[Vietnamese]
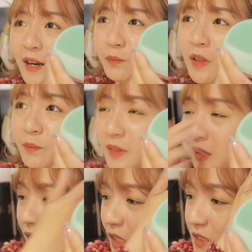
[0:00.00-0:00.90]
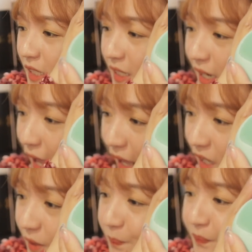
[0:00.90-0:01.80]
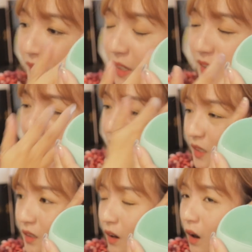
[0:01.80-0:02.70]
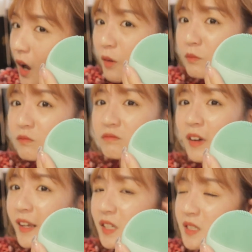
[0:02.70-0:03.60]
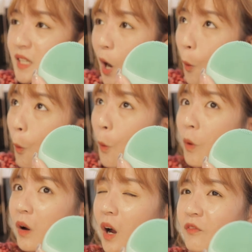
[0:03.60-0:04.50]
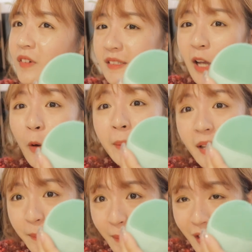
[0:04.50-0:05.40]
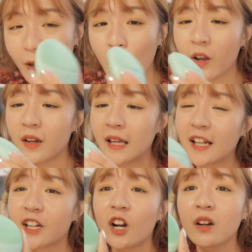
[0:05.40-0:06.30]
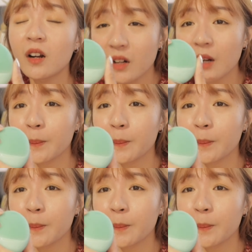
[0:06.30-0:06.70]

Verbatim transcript: đọc thông tin ở trên hãng á, thì nó chỉ có không phẩy sáu mi li mét thôi, có nghĩa là nó rất rất